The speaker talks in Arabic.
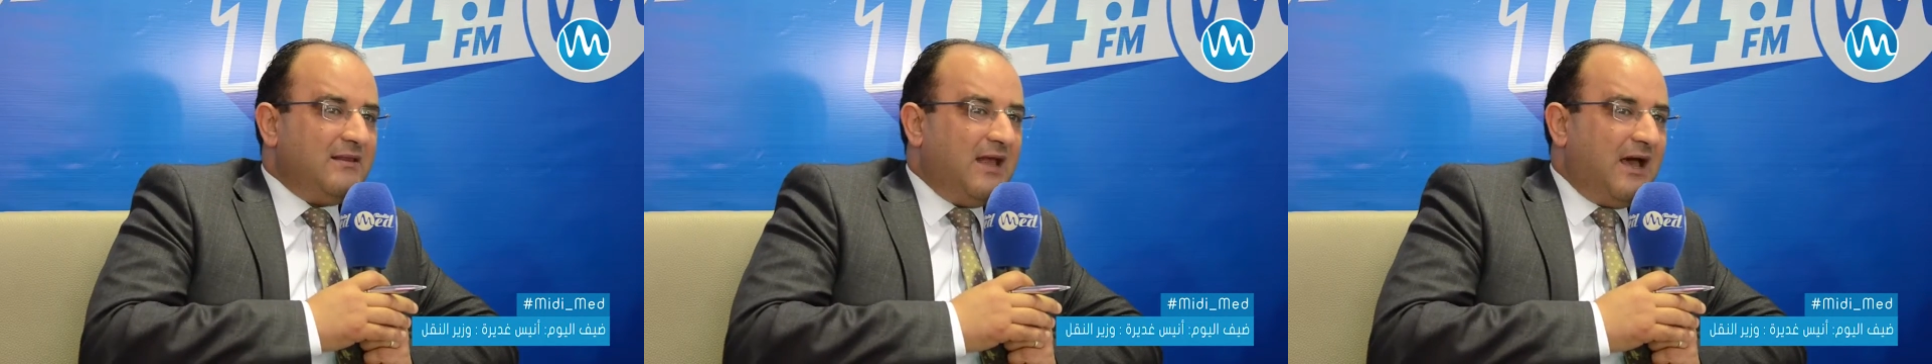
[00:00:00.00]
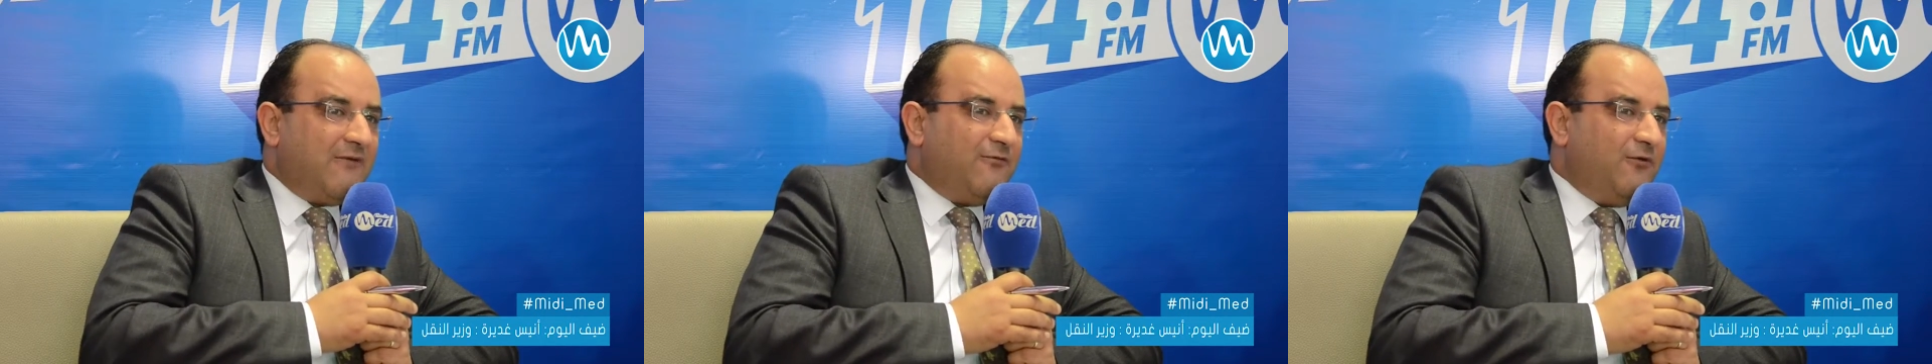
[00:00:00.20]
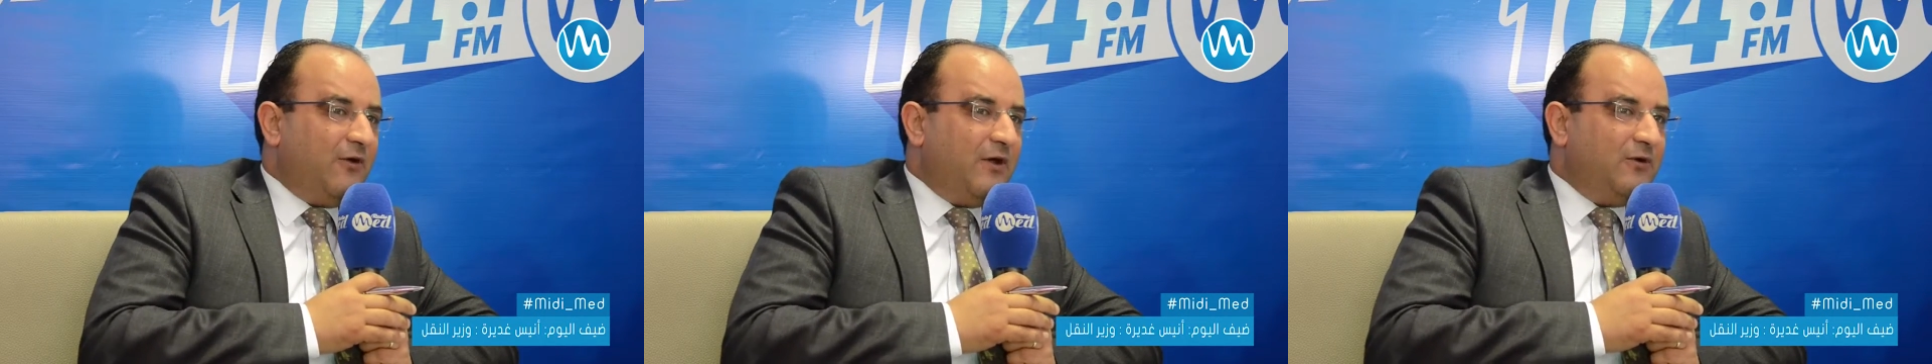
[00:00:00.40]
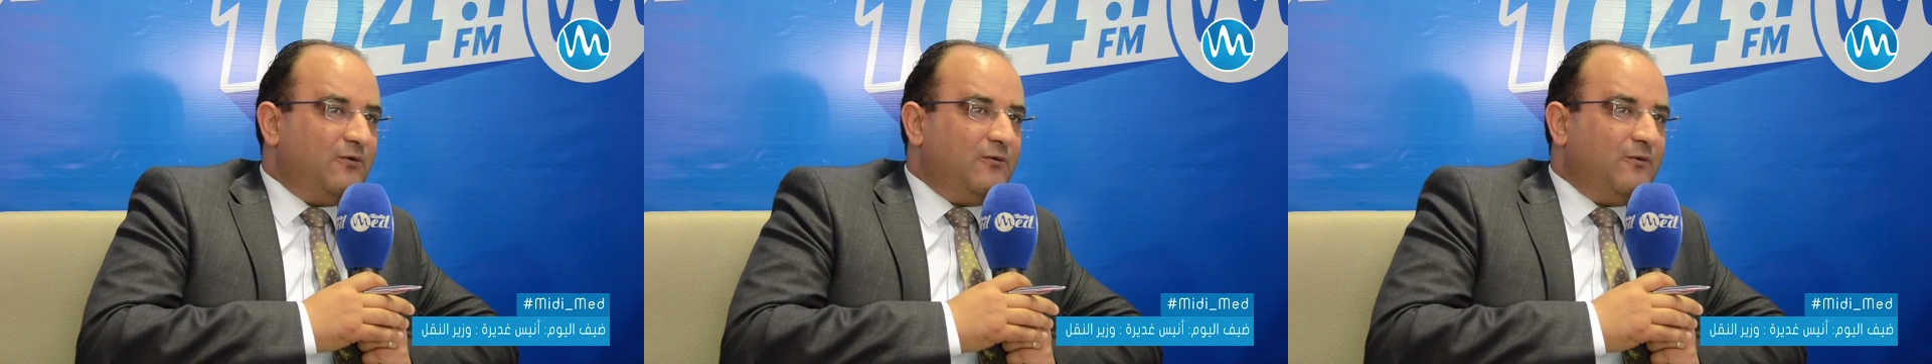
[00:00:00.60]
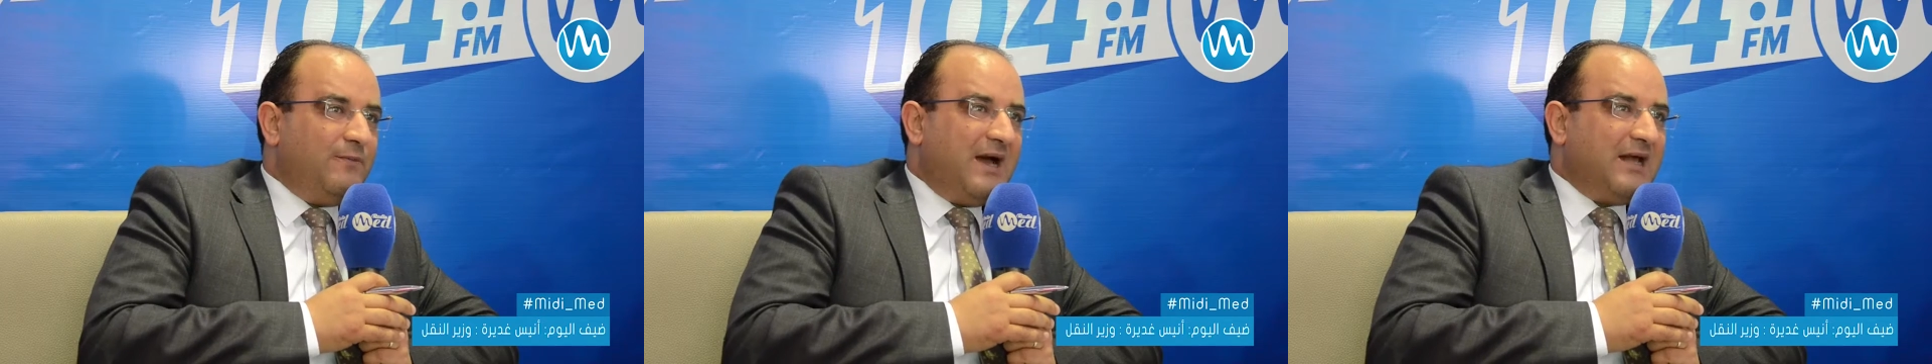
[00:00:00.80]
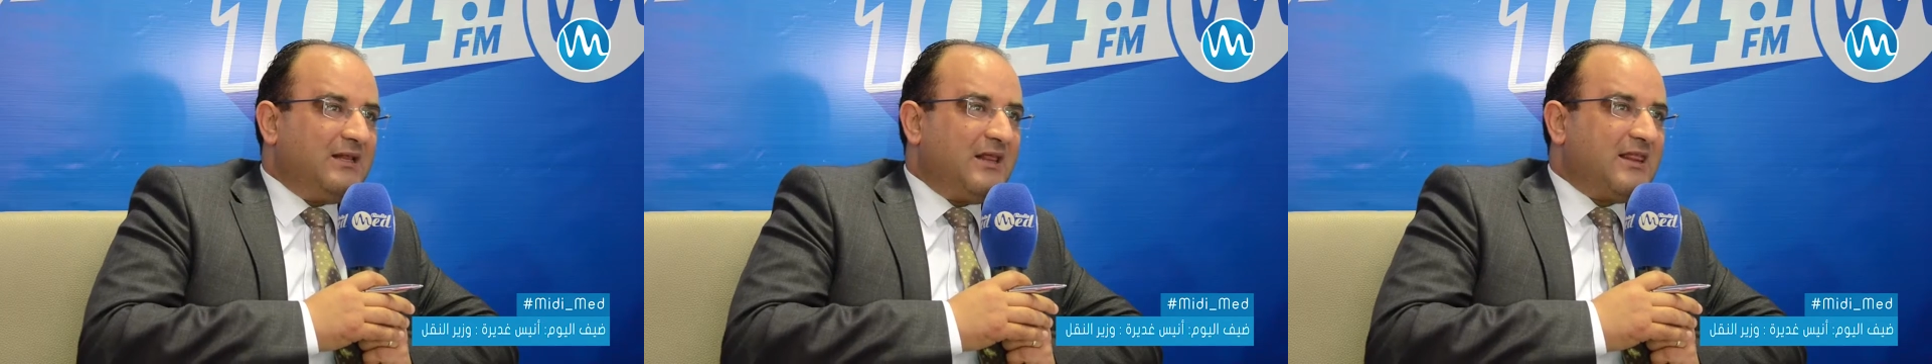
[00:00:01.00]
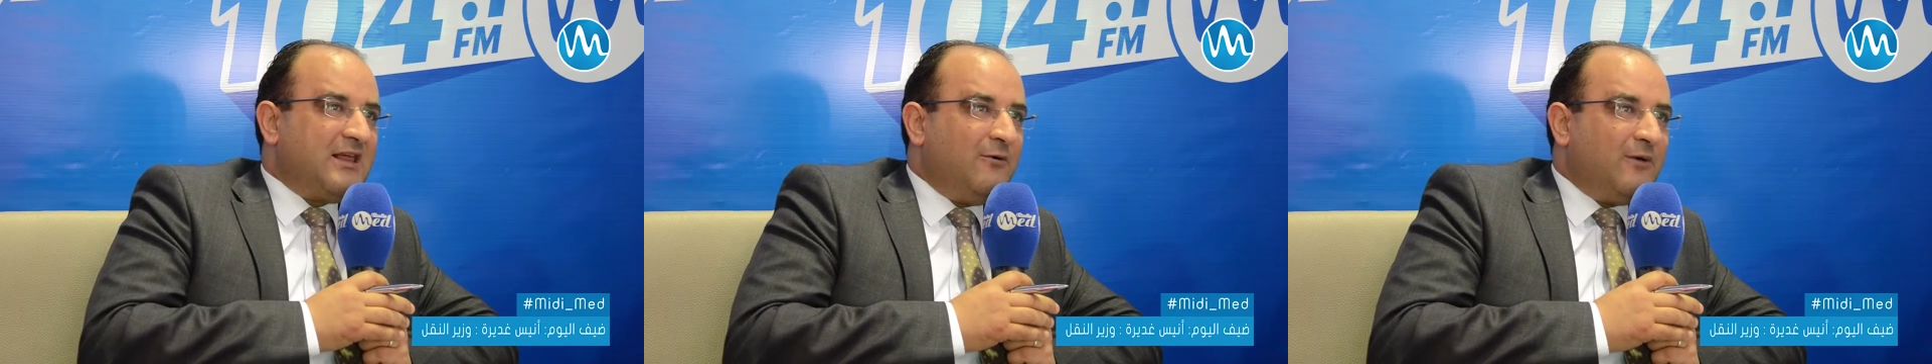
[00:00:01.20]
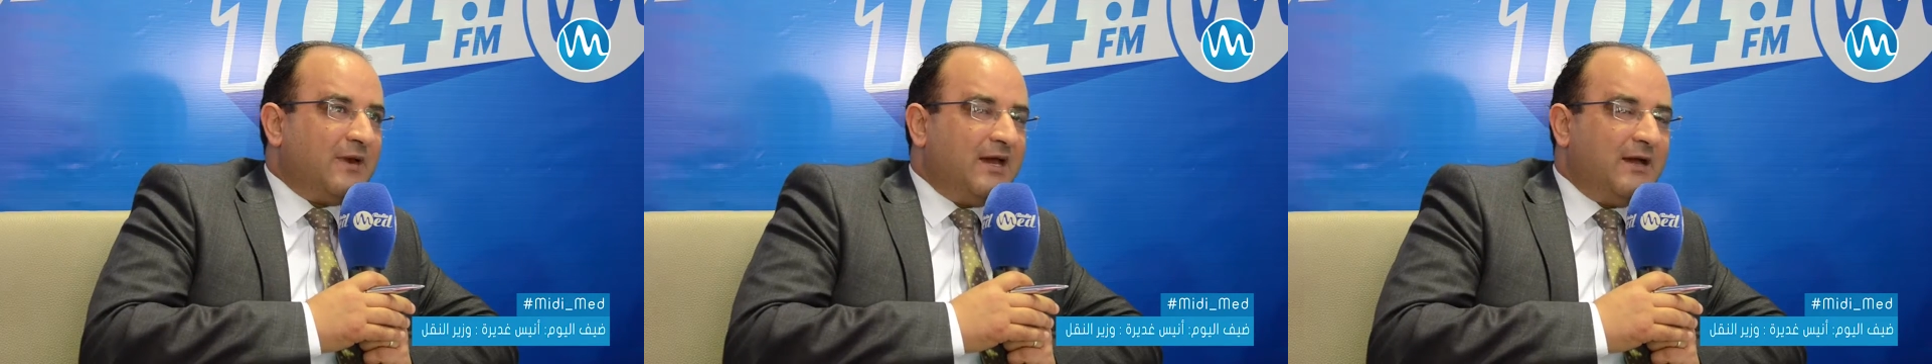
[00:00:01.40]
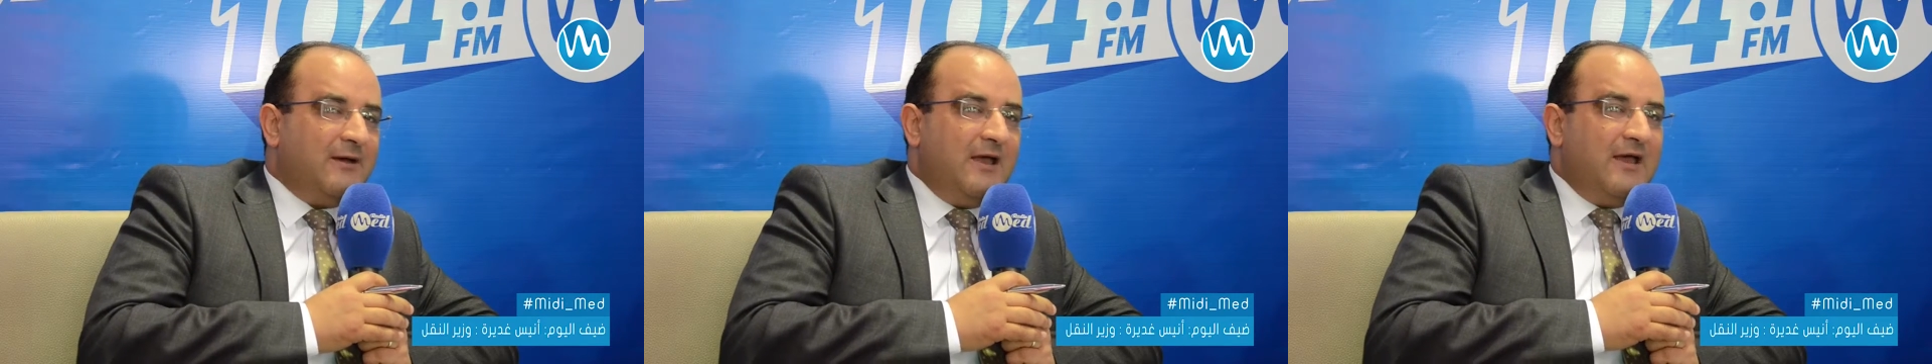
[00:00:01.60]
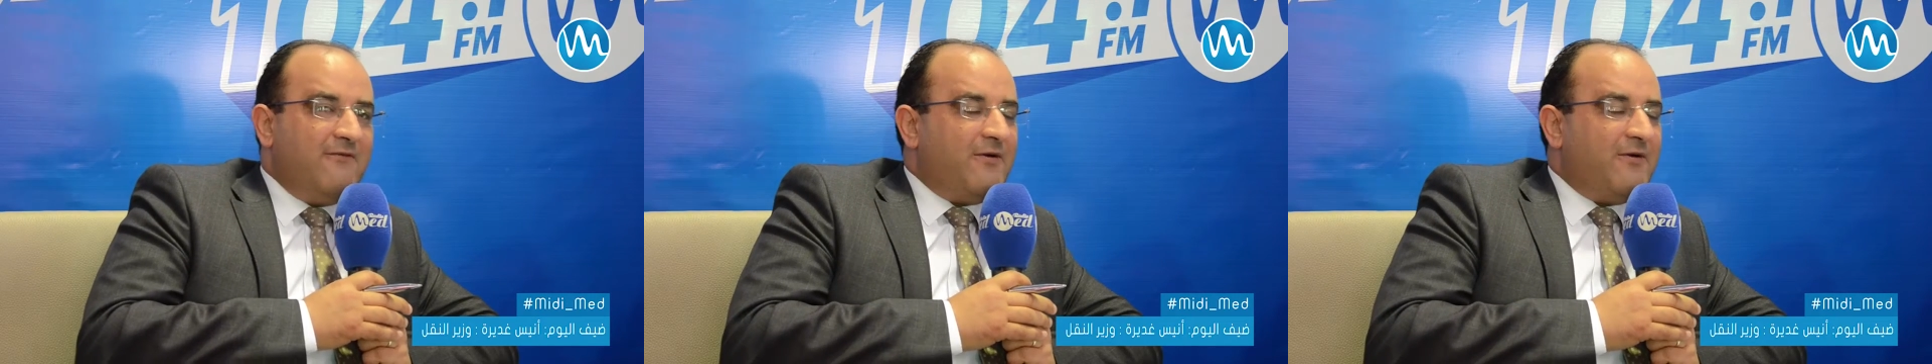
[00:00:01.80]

نعرفوا أنه بعد الثورة